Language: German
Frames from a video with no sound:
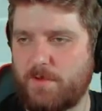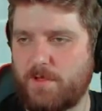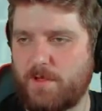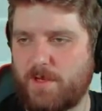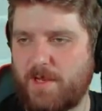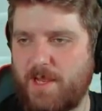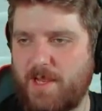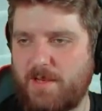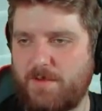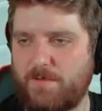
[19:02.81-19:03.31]
und
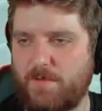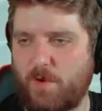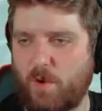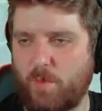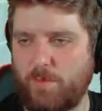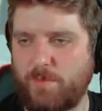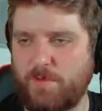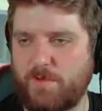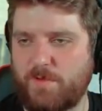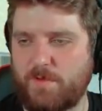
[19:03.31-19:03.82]
erklärt ihm,
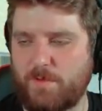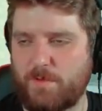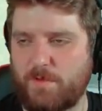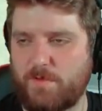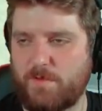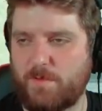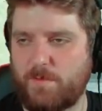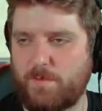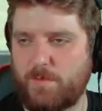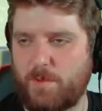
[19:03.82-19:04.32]
warum das so
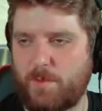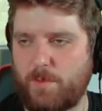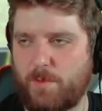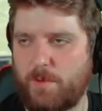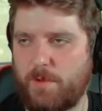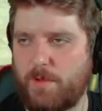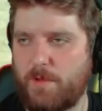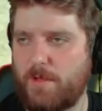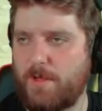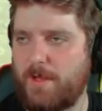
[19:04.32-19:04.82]
ist und
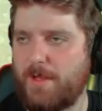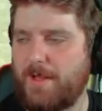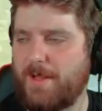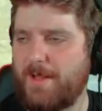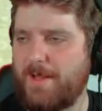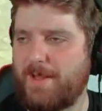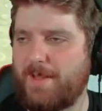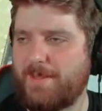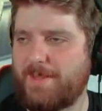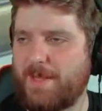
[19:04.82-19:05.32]
blablabla,
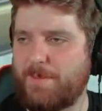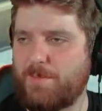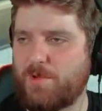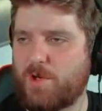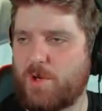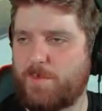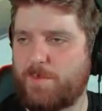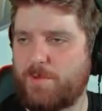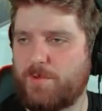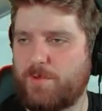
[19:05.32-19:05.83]
dann
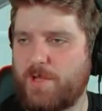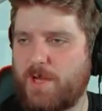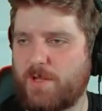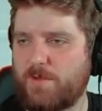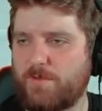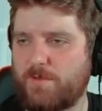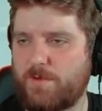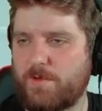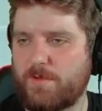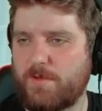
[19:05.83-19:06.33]
bekommt man nur die
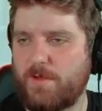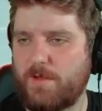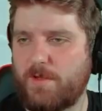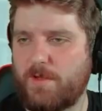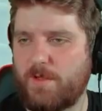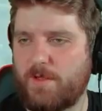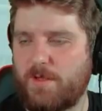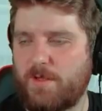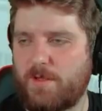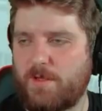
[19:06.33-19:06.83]
Antwort,
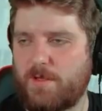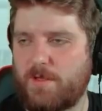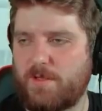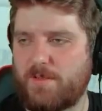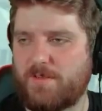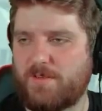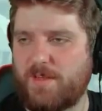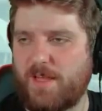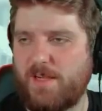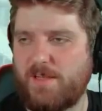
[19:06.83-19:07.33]

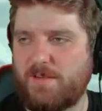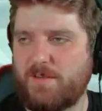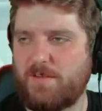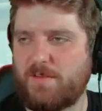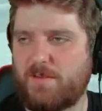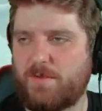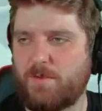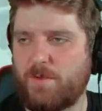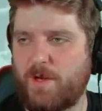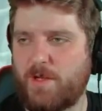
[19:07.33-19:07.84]
selten
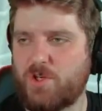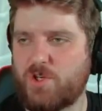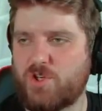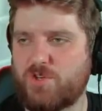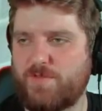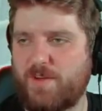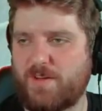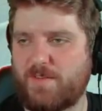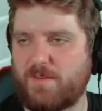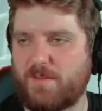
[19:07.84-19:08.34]
so einen
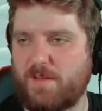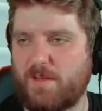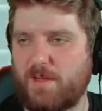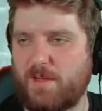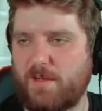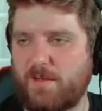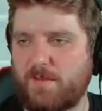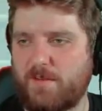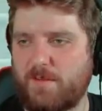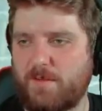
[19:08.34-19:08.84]
Schwachsinn
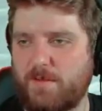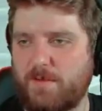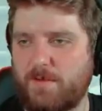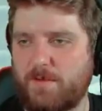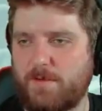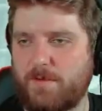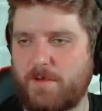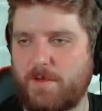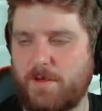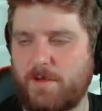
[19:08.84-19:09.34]
gelesen.
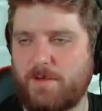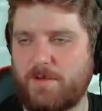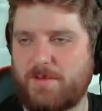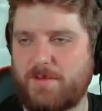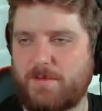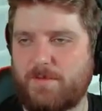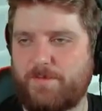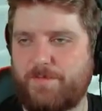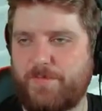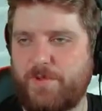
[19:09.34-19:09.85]
Ne? Und
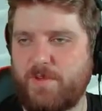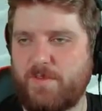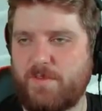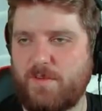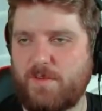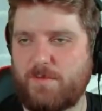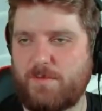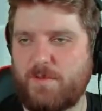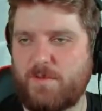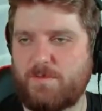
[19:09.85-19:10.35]
das,
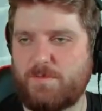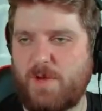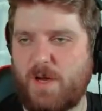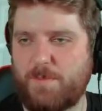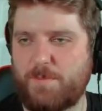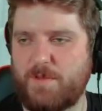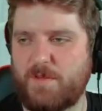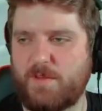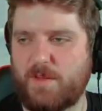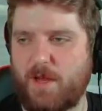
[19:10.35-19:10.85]
das, das
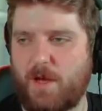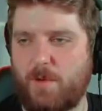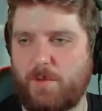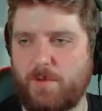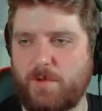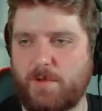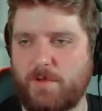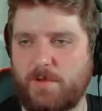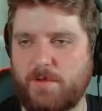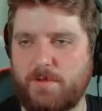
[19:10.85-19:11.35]
macht mich
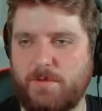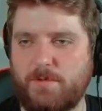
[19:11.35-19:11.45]
traurig.